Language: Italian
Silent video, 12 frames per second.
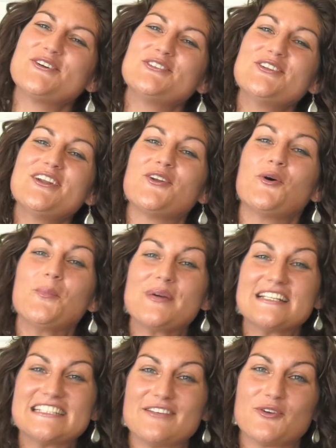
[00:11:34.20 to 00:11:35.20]
agricoltori non
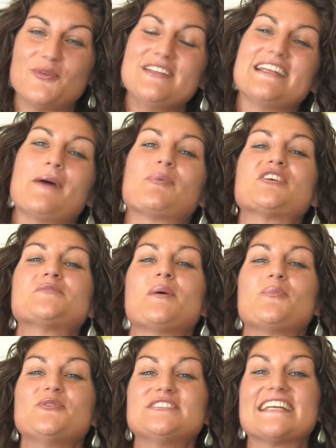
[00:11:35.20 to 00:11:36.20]
perdetevi quindi la prossima
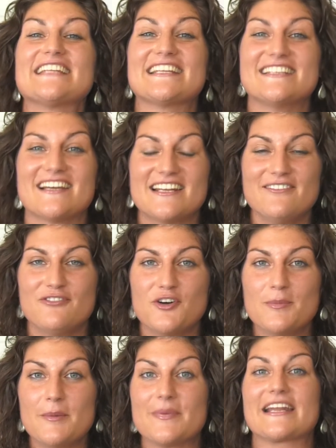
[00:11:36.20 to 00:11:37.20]
puntata di
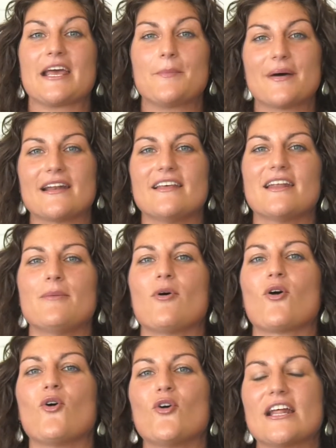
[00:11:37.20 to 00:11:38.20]
Agrinforma perché parleremo
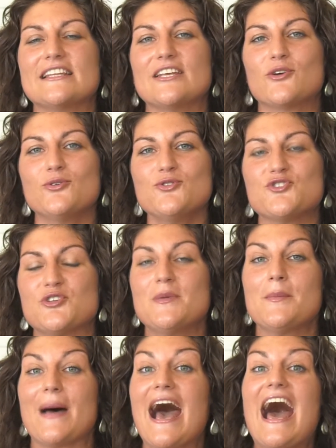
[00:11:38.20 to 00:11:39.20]
ancora di
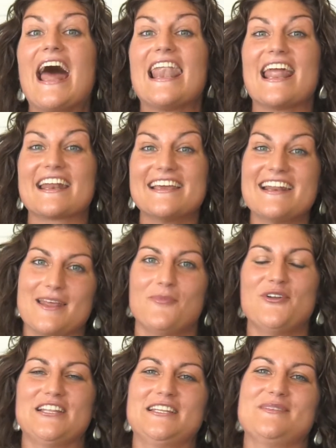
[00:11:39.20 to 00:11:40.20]
concime ma
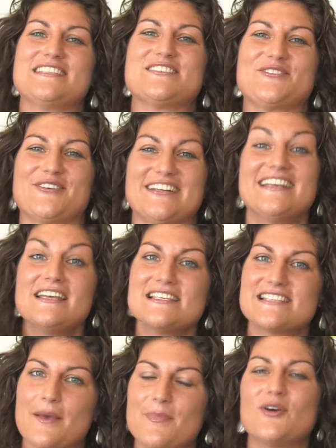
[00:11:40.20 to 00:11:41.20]
allargheremo le dimensioni
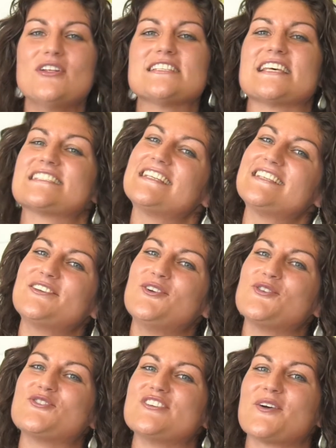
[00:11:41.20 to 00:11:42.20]
sempre con la stessa
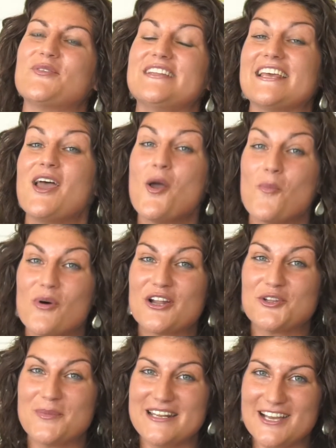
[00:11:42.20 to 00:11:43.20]
tecnologia. Quindi buona
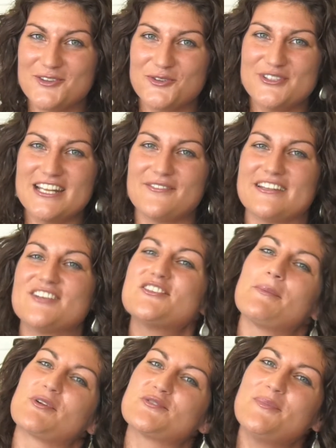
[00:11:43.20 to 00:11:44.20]
domenica a tutti e arrivederci
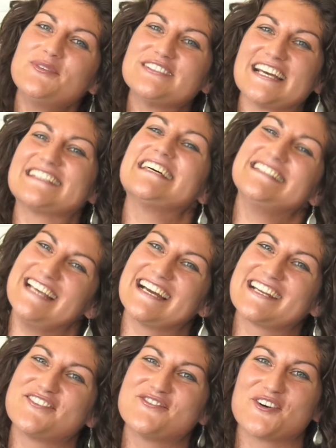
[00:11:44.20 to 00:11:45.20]
alla prossima puntata di
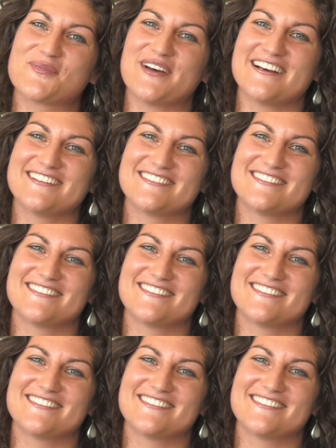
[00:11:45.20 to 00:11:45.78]
Informa.